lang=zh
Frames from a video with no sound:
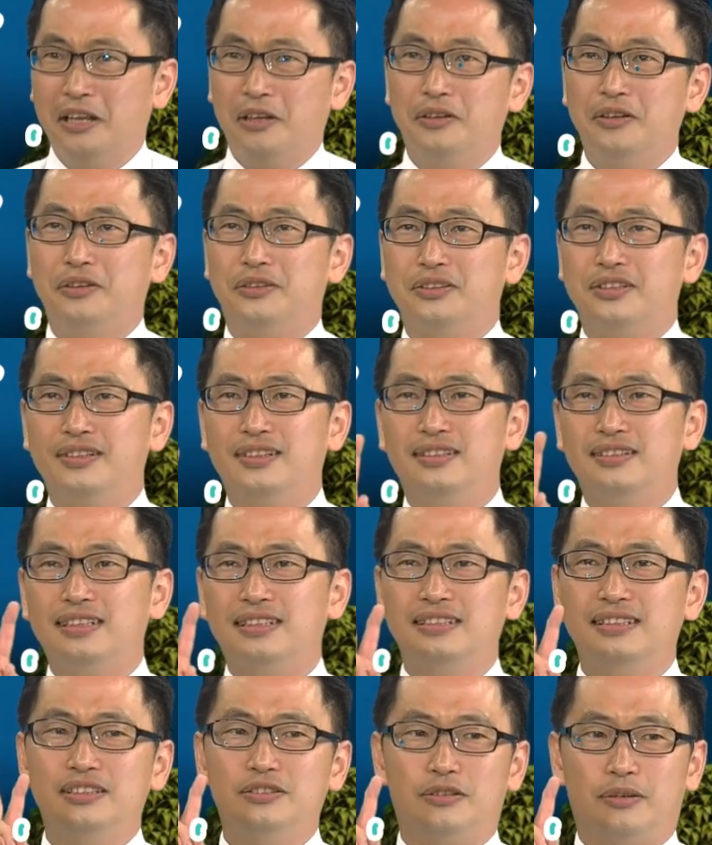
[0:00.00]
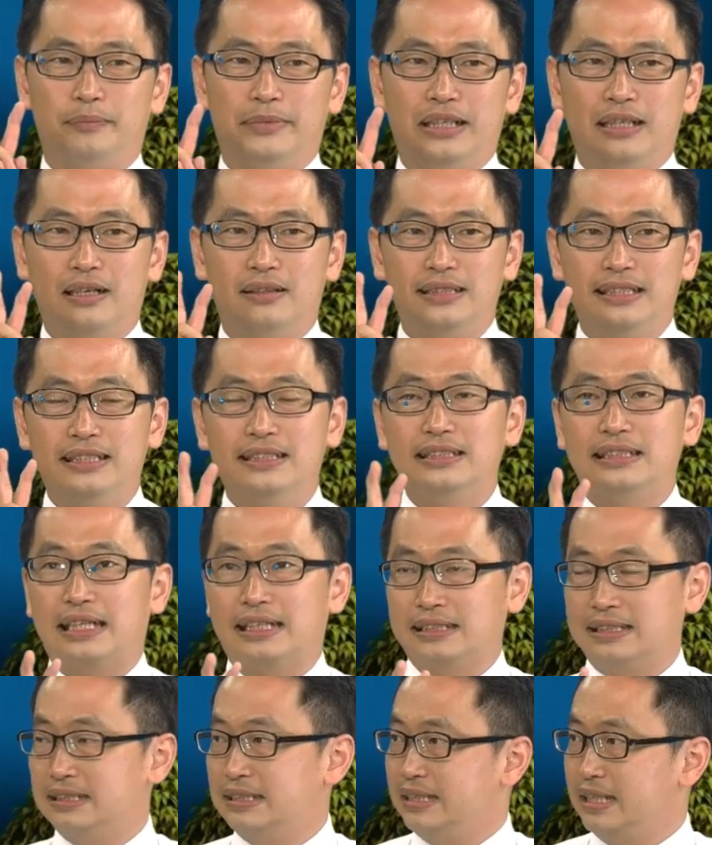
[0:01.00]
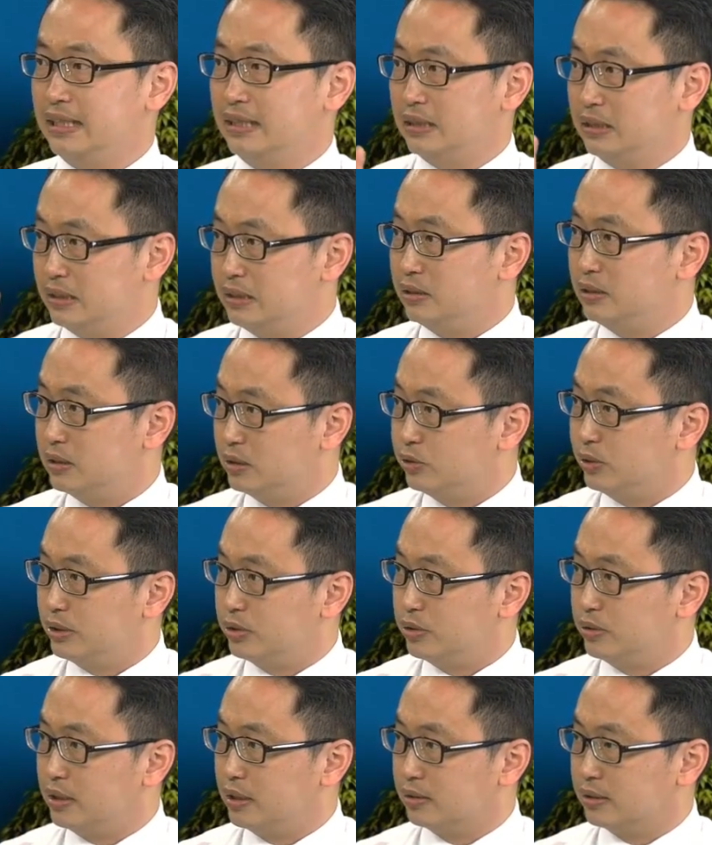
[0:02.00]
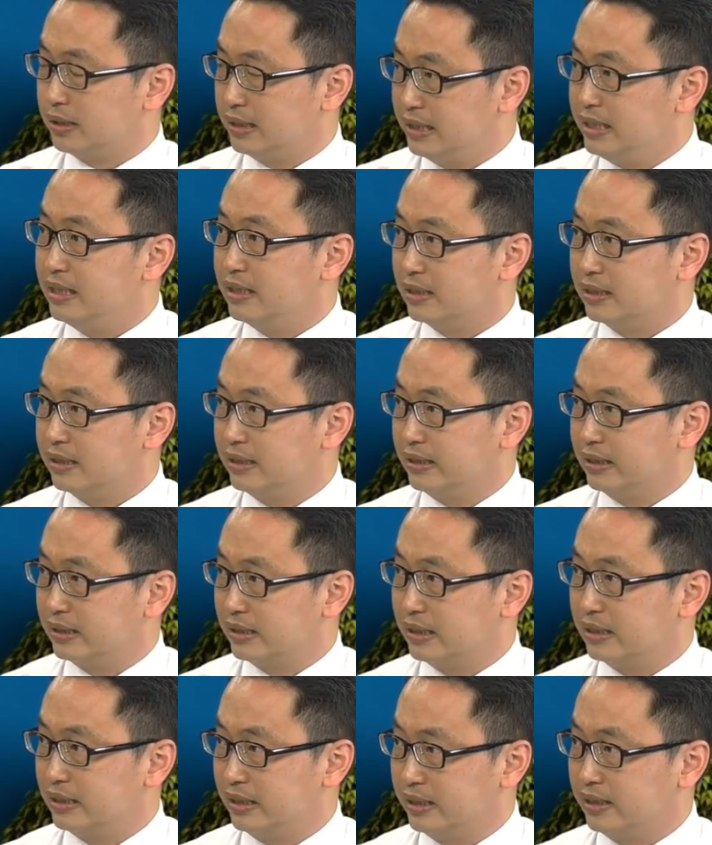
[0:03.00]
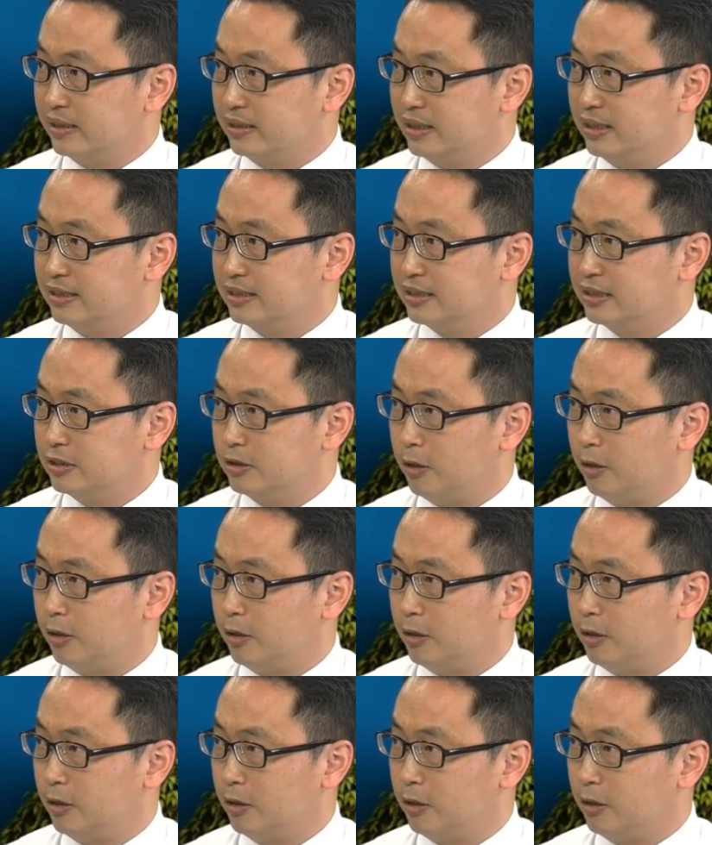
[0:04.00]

对，我觉得这个是我们要进场之前最重要的第二个的一个认识哈。